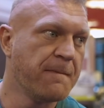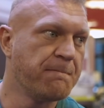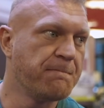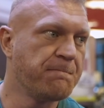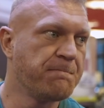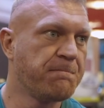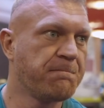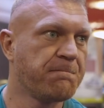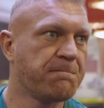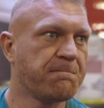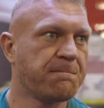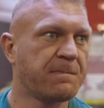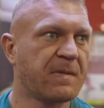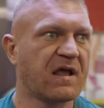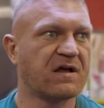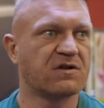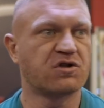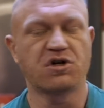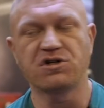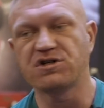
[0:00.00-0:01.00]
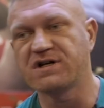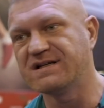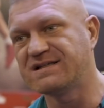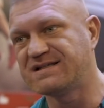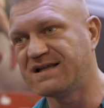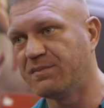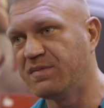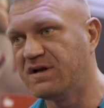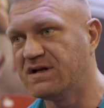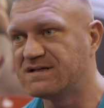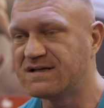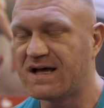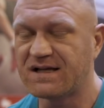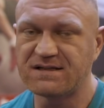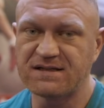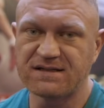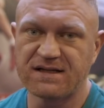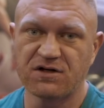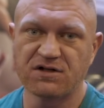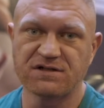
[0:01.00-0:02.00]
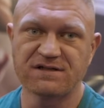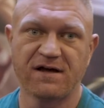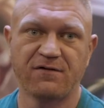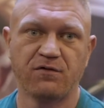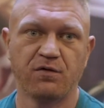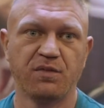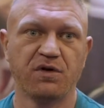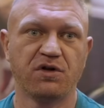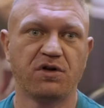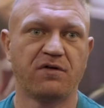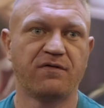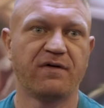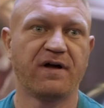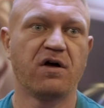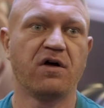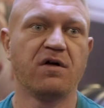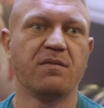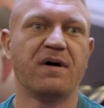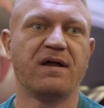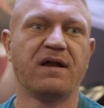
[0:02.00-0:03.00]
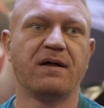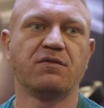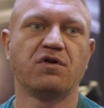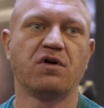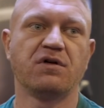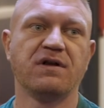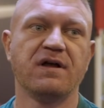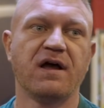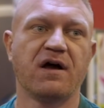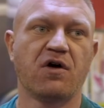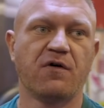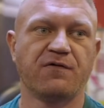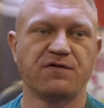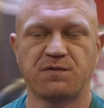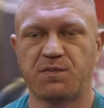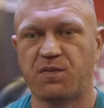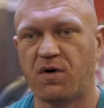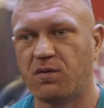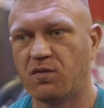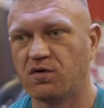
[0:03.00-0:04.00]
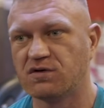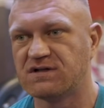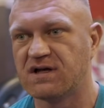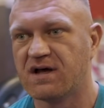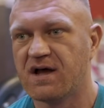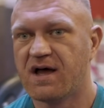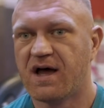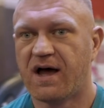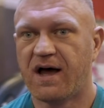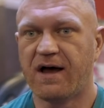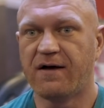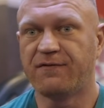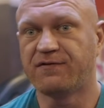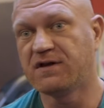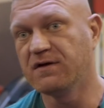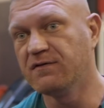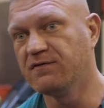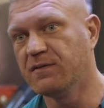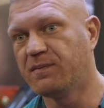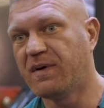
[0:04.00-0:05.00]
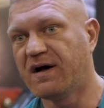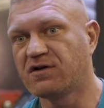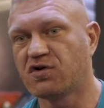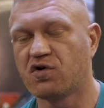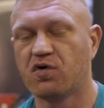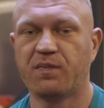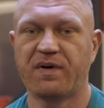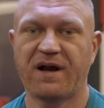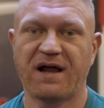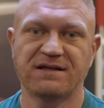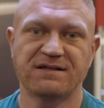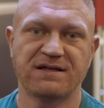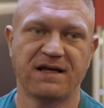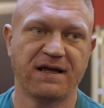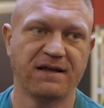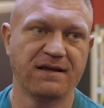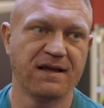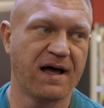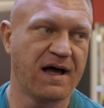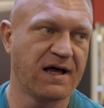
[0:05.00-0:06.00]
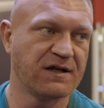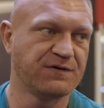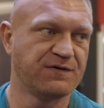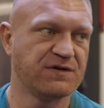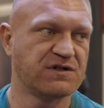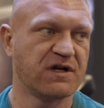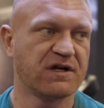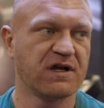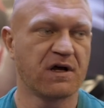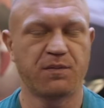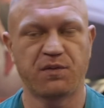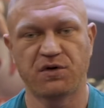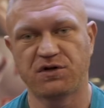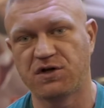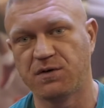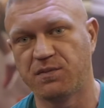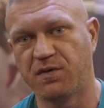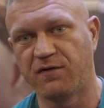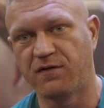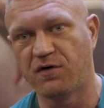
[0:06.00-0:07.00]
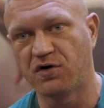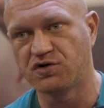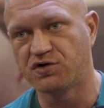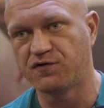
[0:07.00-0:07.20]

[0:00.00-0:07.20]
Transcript: mm, troszkę stabilizacji tego stawu biodrowego i ma nam to niejako wspomóc e, w tym wypadku pracę na ćwiczeniach podtypowo